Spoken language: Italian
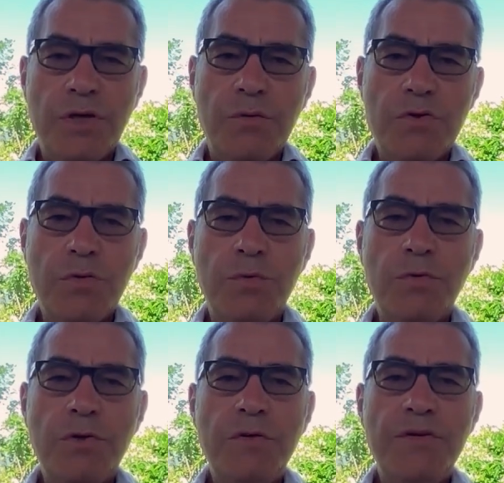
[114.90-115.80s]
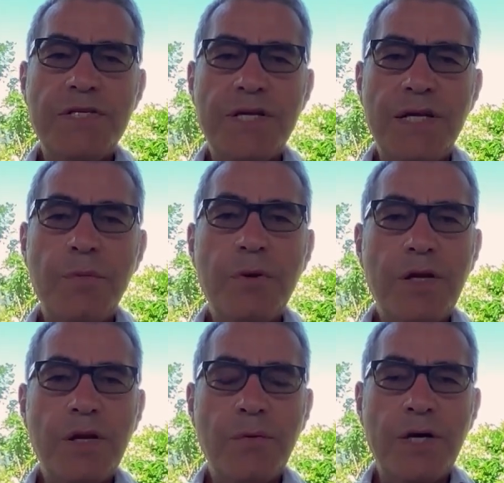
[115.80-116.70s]
da questo punto di vista ad
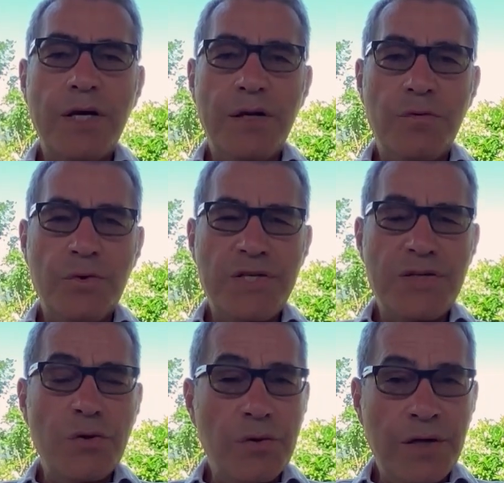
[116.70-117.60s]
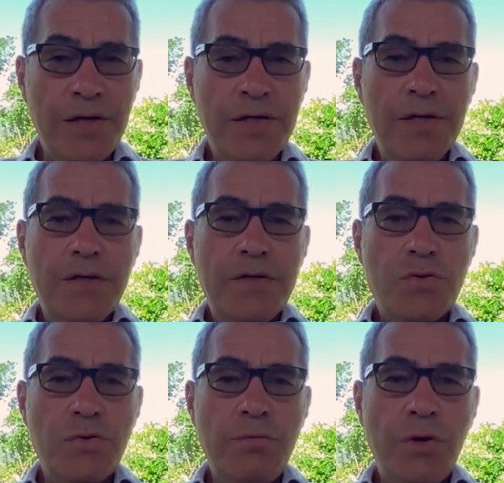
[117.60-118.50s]
aprire una riflessione
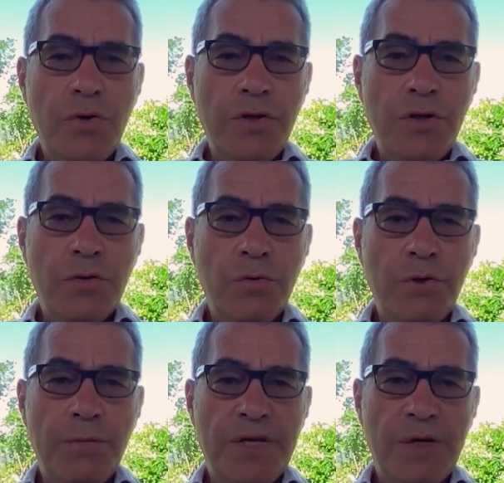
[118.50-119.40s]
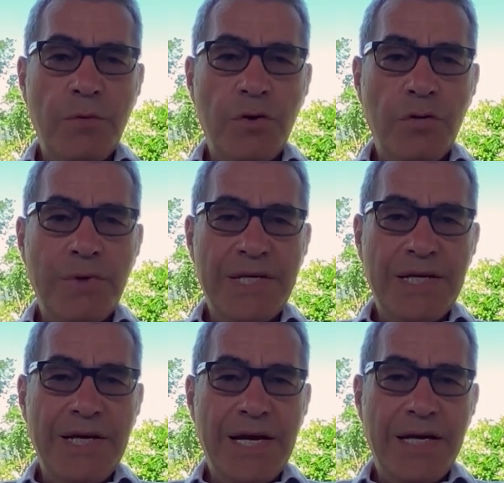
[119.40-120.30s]
sui modi in cui il patrimonio
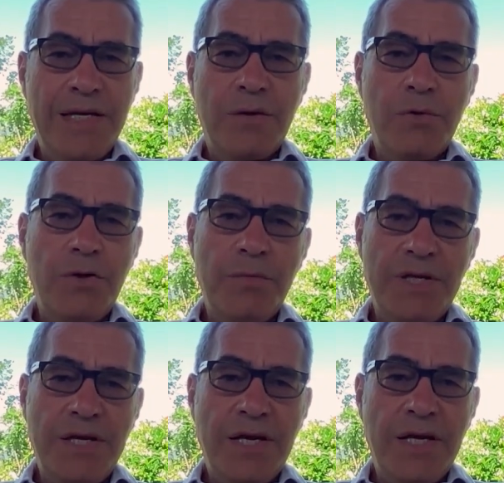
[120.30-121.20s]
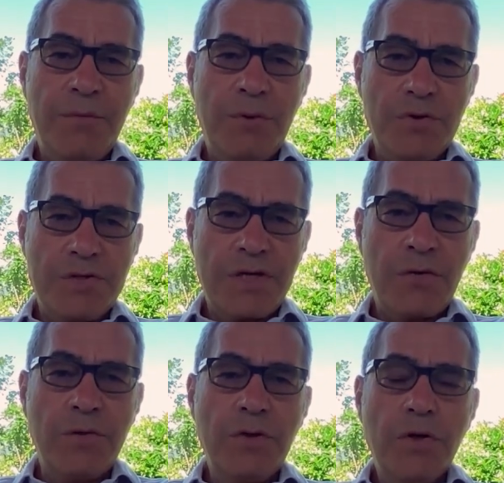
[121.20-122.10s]
materiale e quello immateriale possano